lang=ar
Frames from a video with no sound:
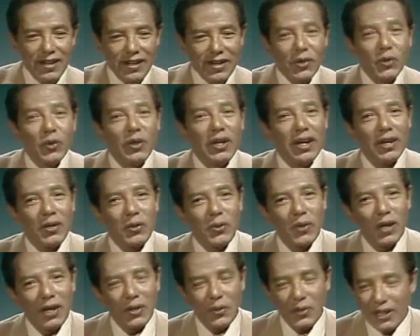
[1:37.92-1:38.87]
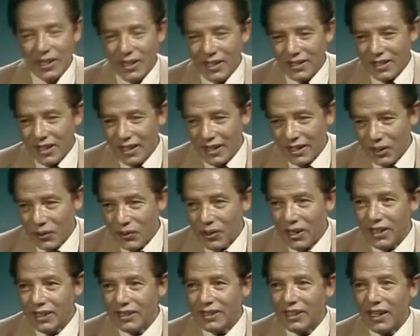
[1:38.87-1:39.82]
هولاكو أو هنا طالع
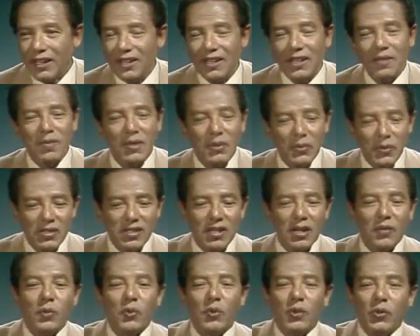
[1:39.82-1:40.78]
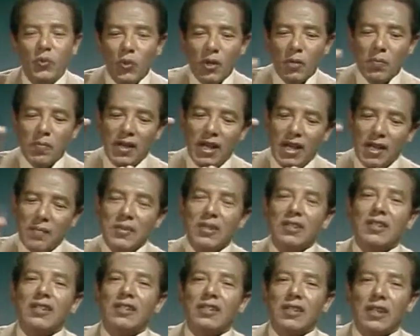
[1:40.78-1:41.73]
واحد هيعمل ويسوي ويقول بقى
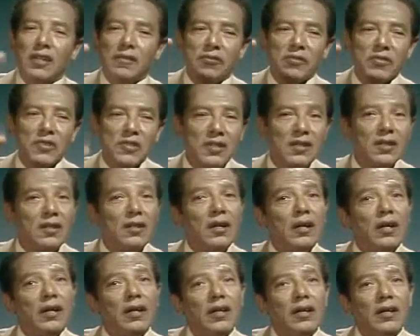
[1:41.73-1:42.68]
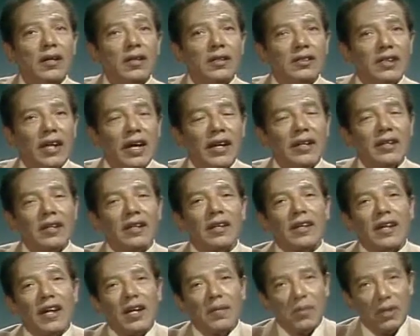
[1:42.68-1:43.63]
بالتفصيل تاريخ
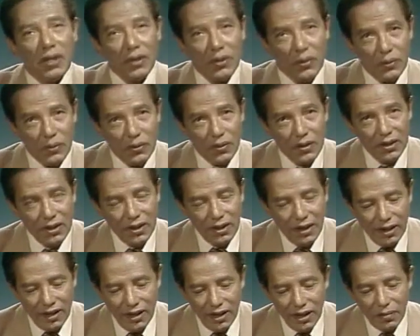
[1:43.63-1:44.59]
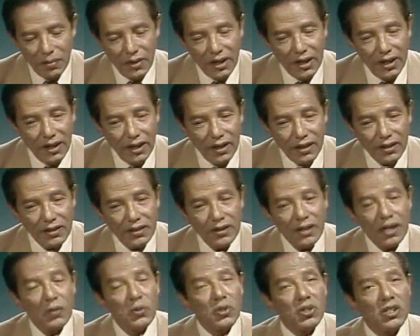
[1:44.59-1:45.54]
كامل له العلم
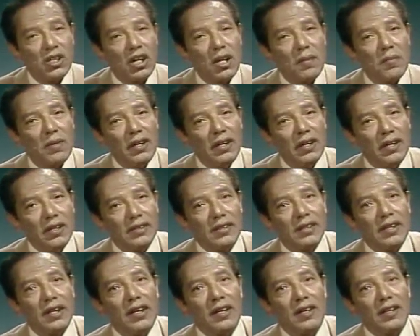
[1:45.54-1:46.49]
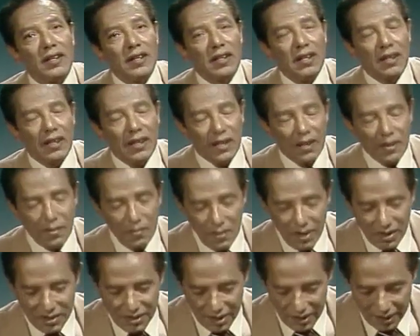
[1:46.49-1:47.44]
الإحاطي أو الشامل ده آه،
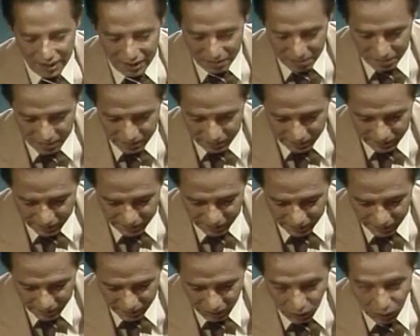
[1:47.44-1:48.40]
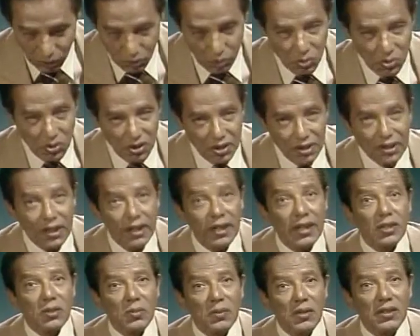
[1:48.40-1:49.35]
ما زال من خصوصية
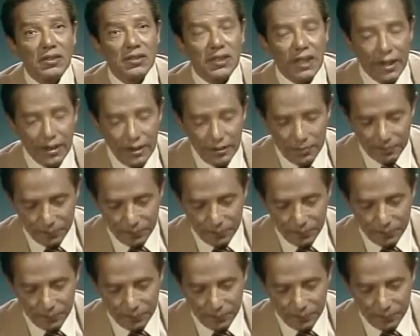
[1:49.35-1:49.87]
الله سبحانه وتعالى